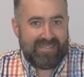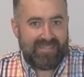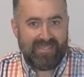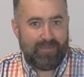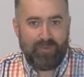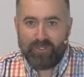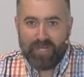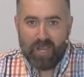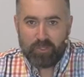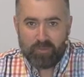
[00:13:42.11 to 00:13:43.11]
il a pas de
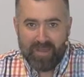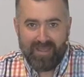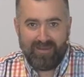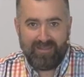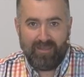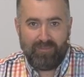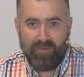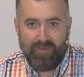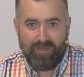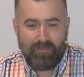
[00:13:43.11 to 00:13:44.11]
changement, là. il n'y a,
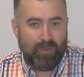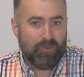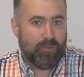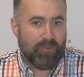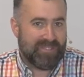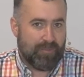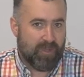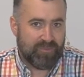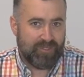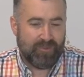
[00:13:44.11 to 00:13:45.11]
a, pas une deuxième
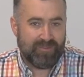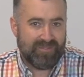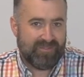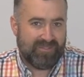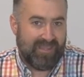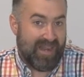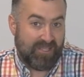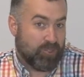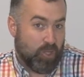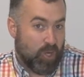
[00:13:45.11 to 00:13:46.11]
option c'est la
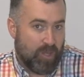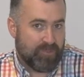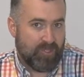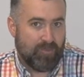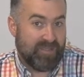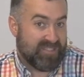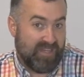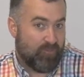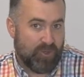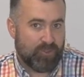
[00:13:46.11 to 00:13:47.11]
seule option parce
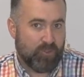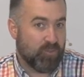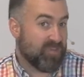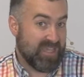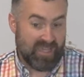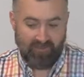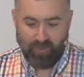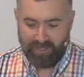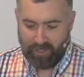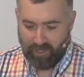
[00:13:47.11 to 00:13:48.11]
qu'ils vont être sauvés et ils
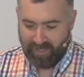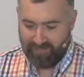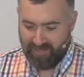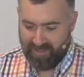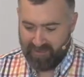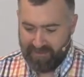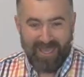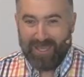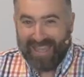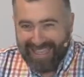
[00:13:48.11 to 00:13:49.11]
vont être glorifiés.
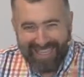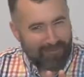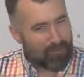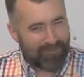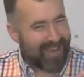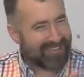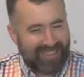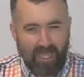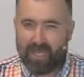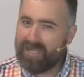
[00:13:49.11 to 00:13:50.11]
Il n'y a rien qui peut faire
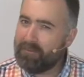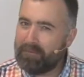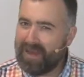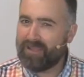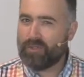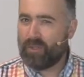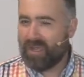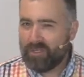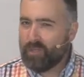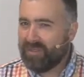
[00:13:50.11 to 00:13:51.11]
dérailler le plan de Dieu.
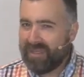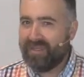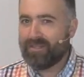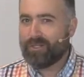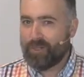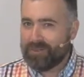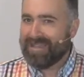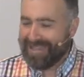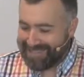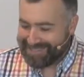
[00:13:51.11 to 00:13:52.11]
Quand Dieu décrète quelque chose,
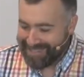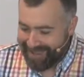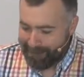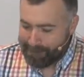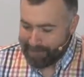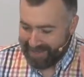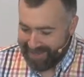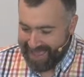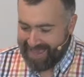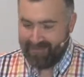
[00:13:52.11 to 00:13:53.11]
ça
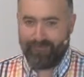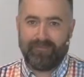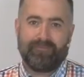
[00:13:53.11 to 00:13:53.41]
arrive.